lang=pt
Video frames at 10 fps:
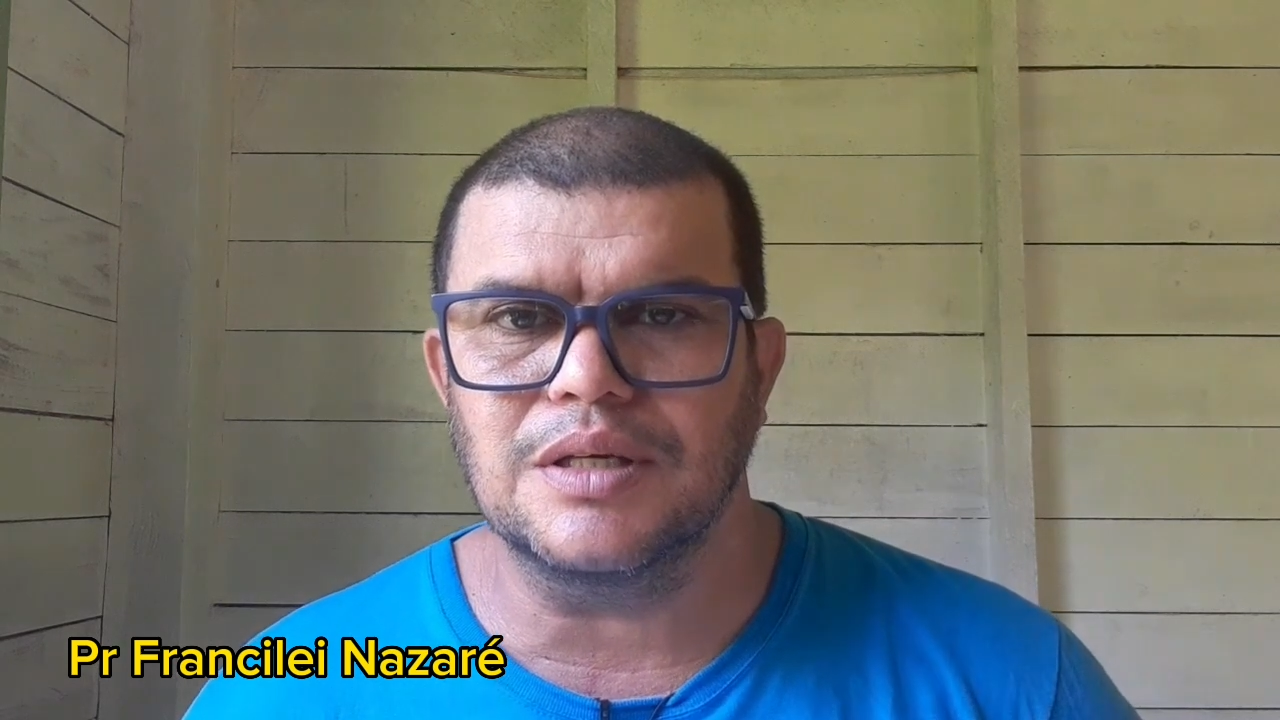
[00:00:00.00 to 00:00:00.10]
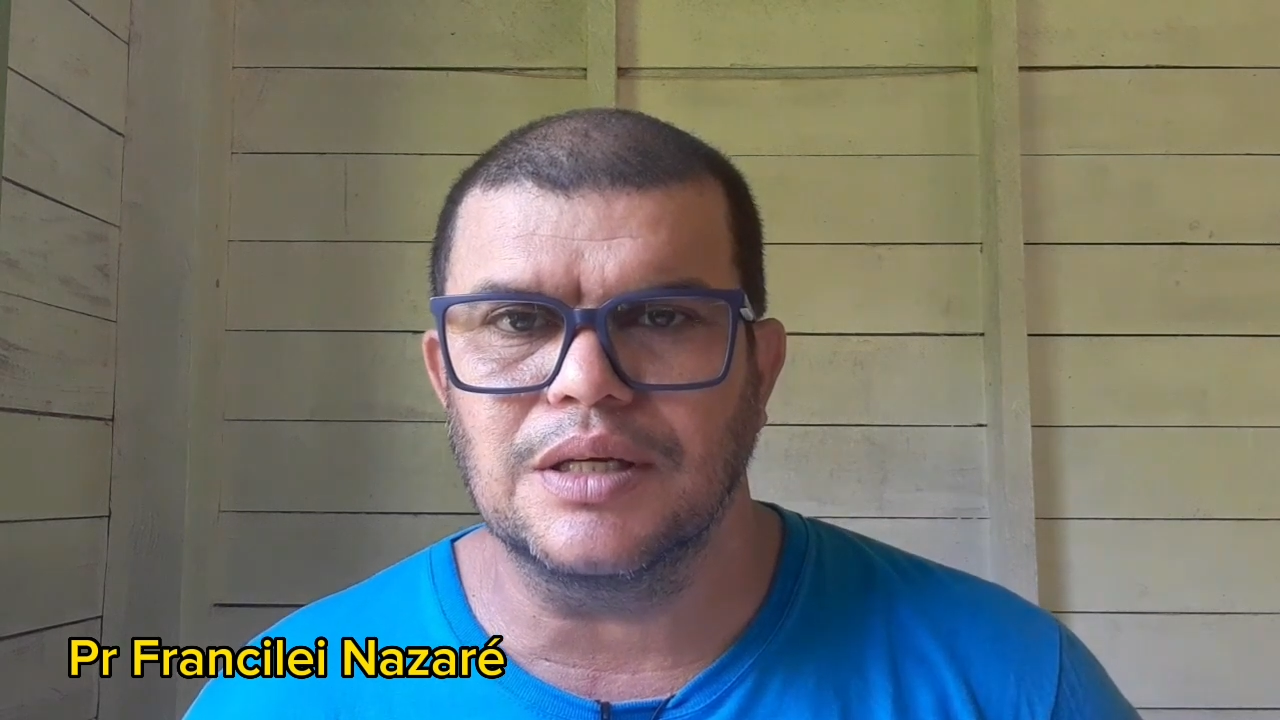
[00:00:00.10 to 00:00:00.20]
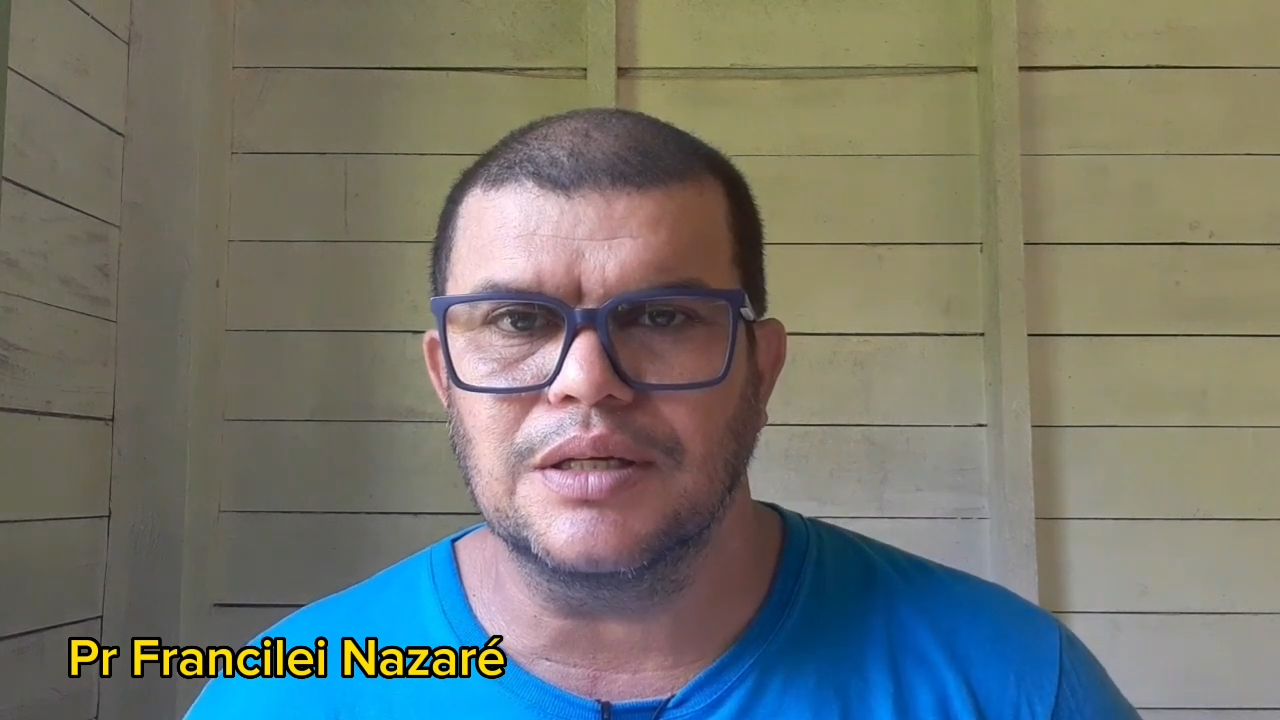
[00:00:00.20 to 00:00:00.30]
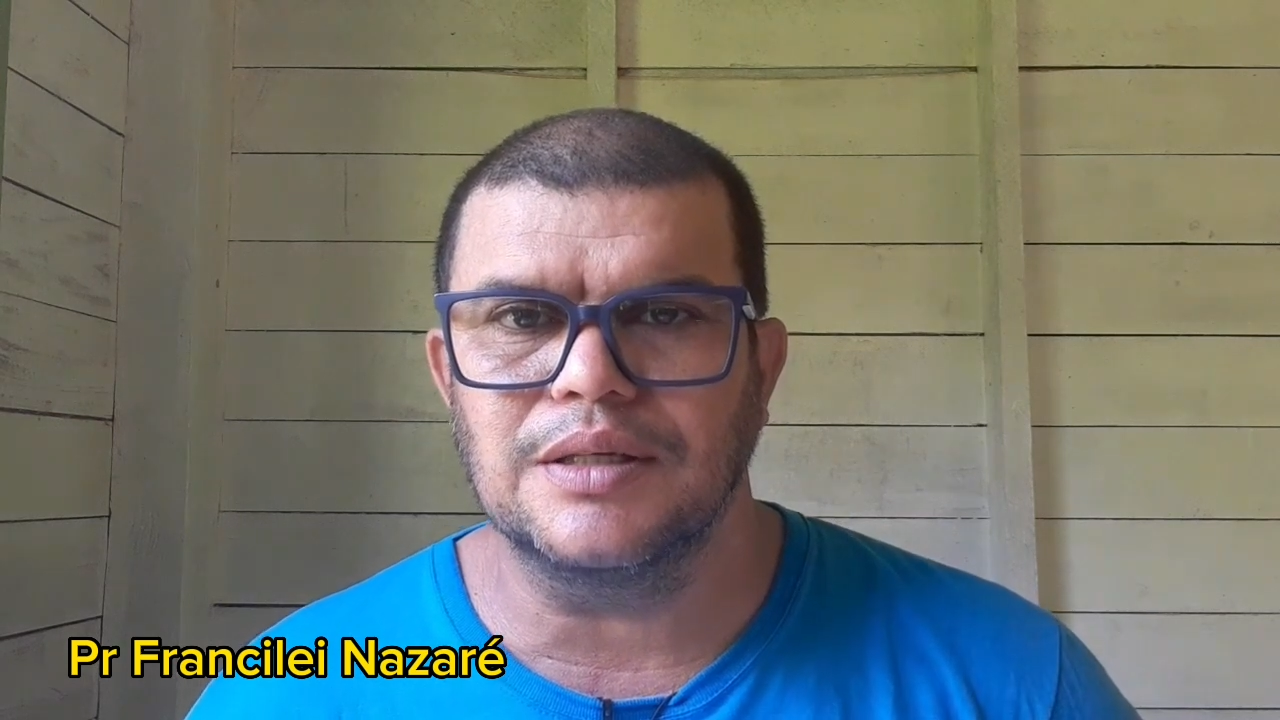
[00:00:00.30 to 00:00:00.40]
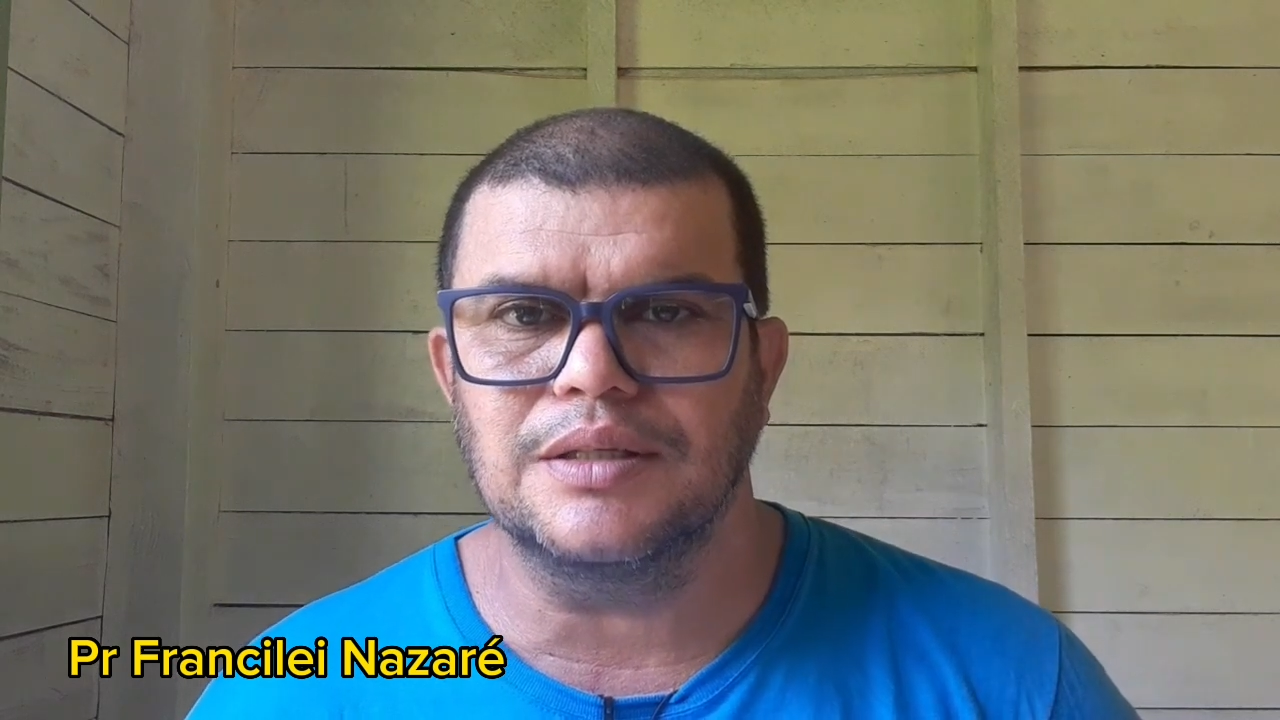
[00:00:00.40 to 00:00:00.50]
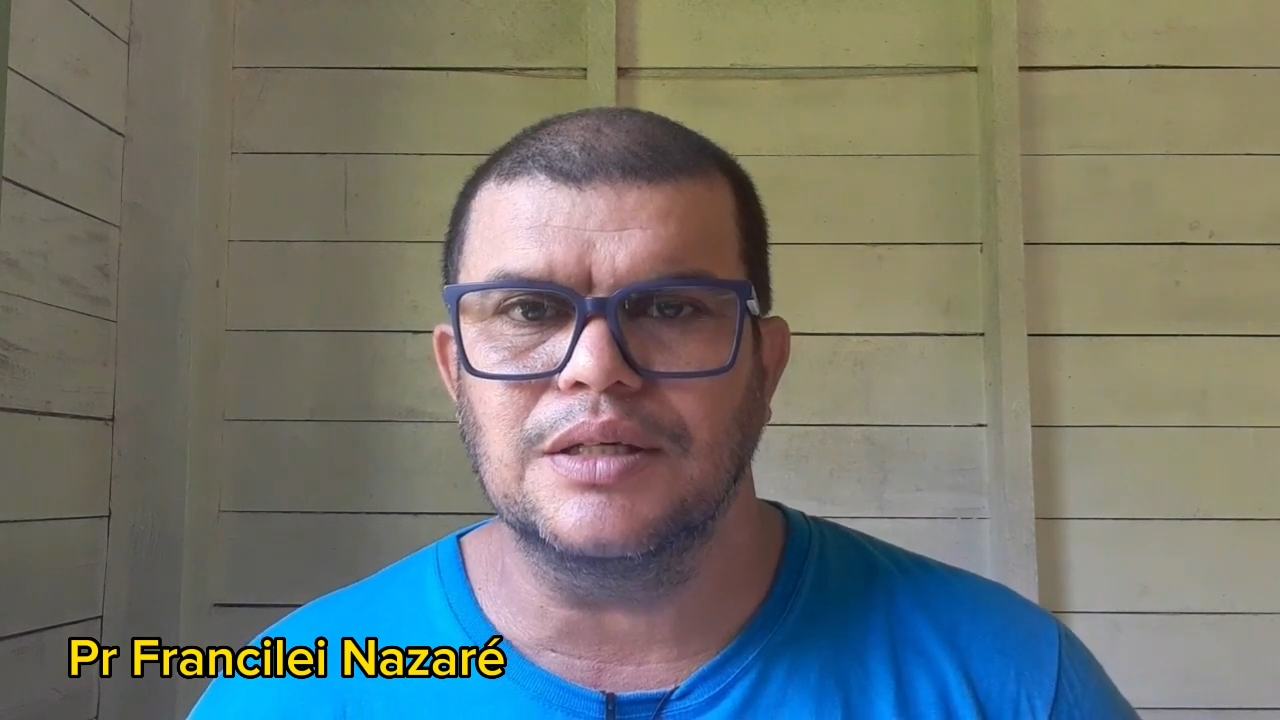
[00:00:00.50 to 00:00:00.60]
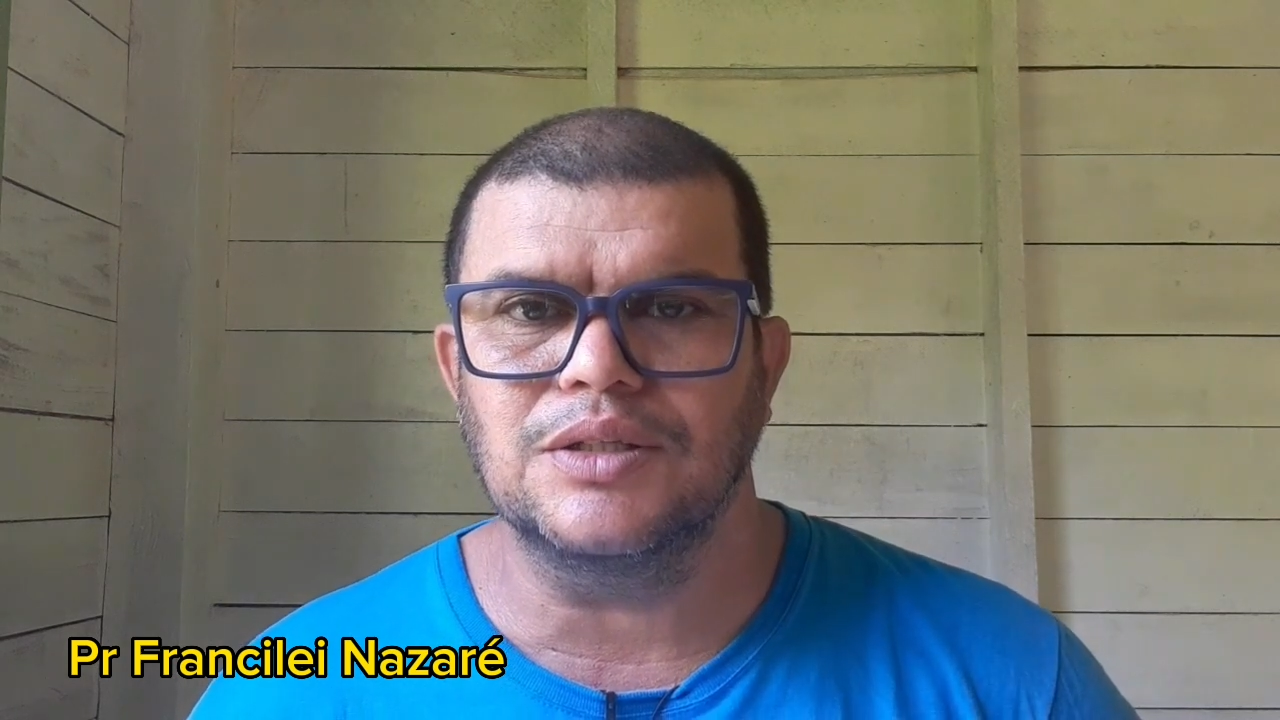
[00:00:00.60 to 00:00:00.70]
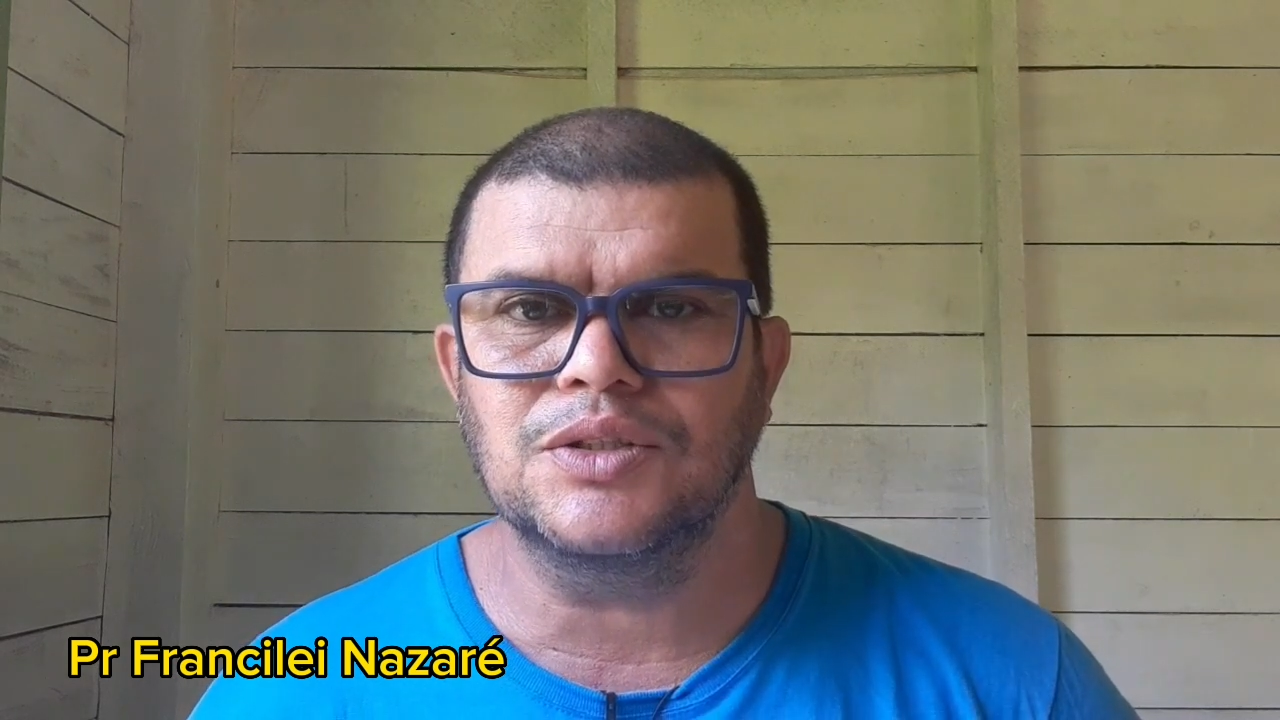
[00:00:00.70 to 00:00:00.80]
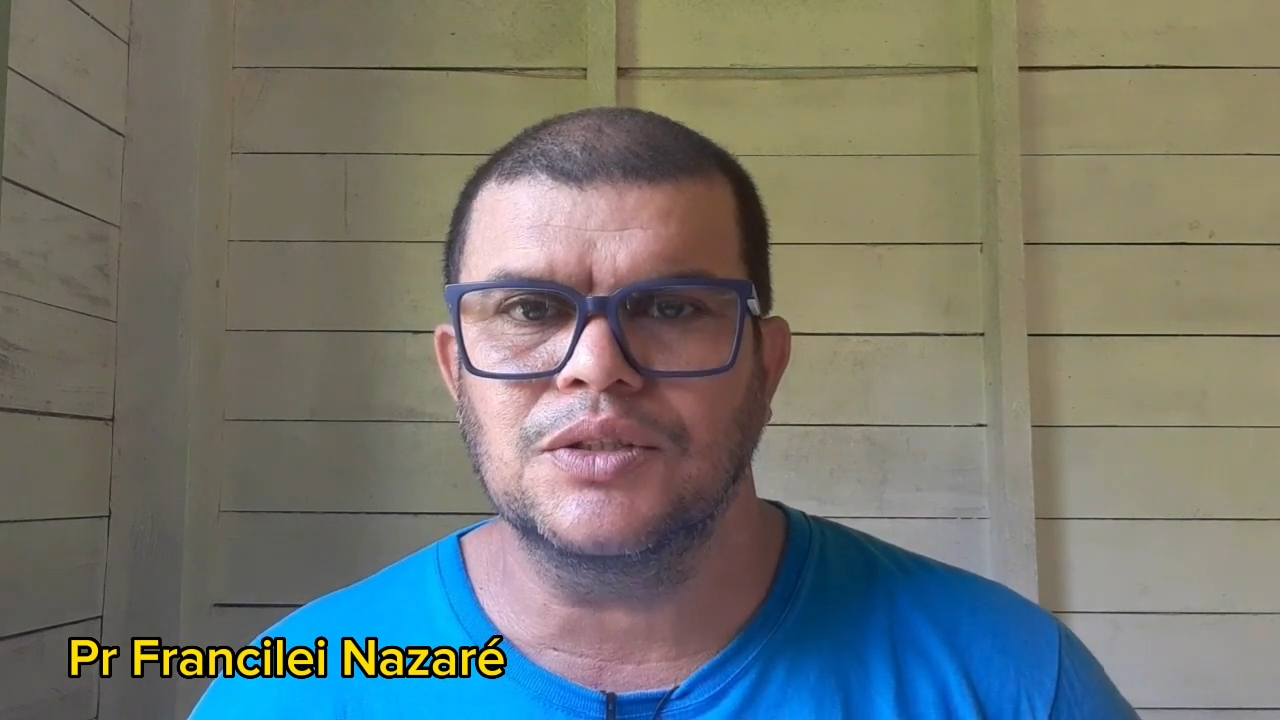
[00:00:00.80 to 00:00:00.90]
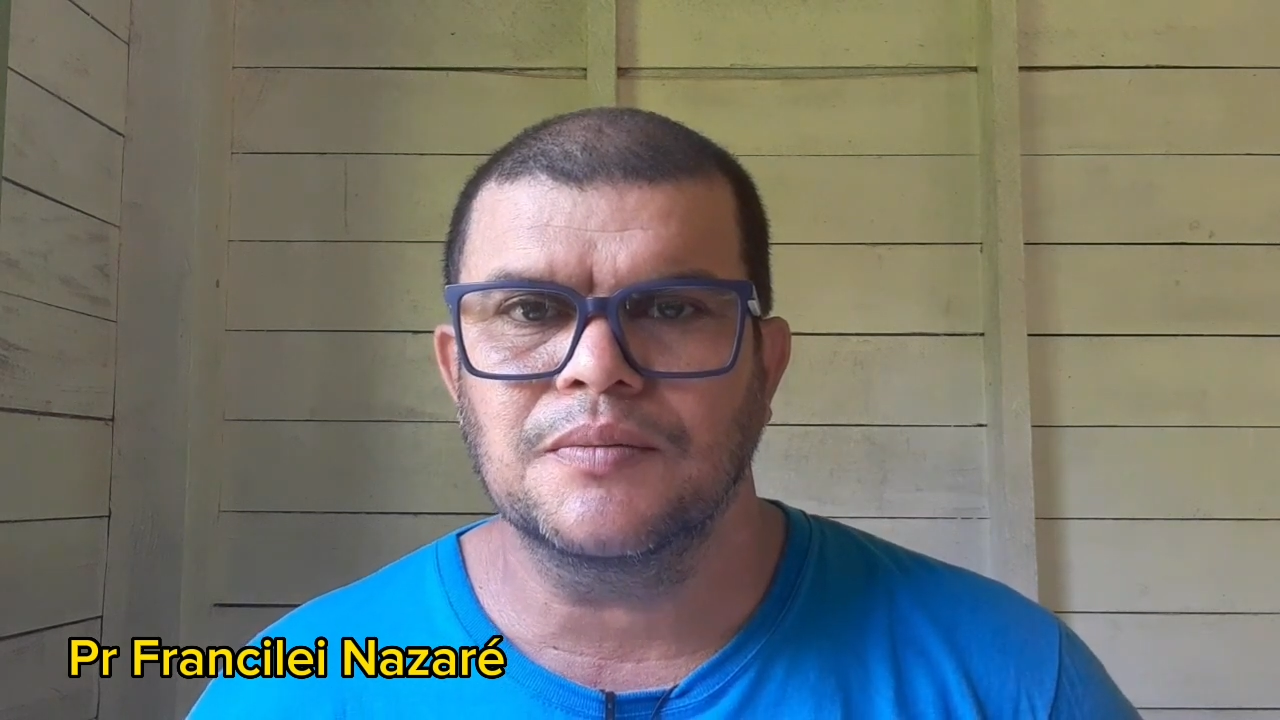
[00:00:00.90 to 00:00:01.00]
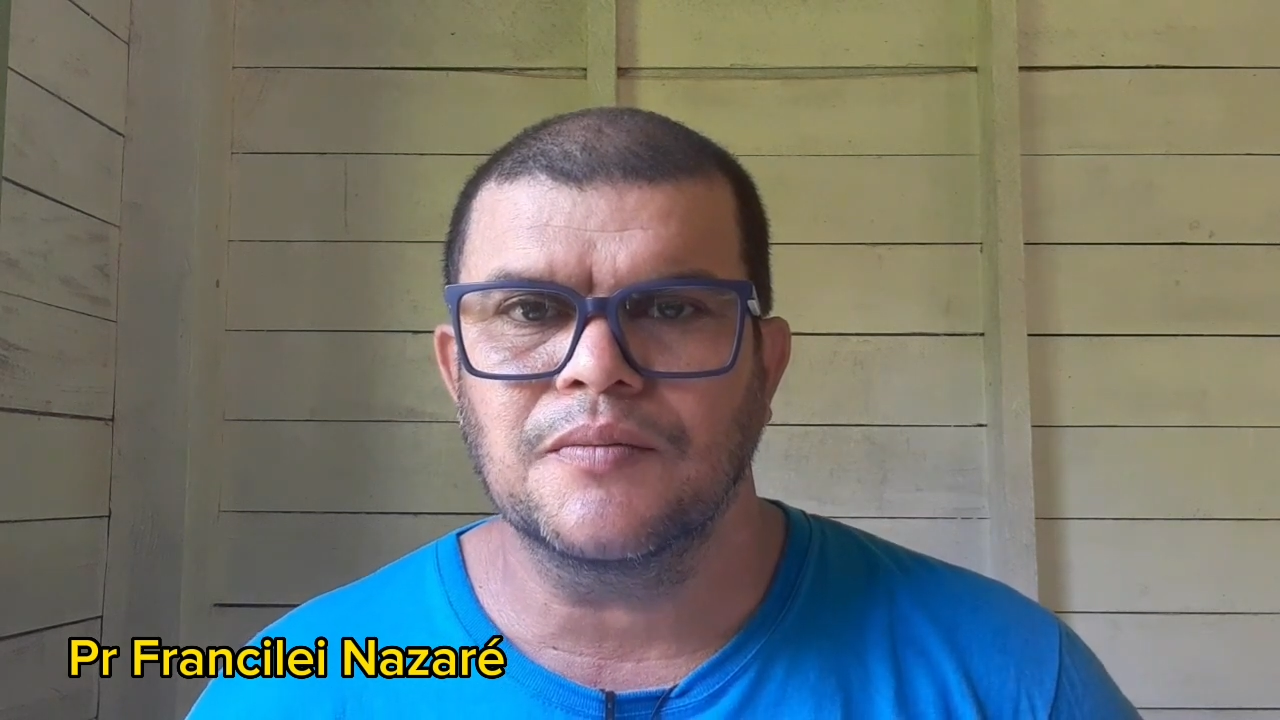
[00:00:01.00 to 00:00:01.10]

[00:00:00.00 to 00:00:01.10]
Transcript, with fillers: queridas,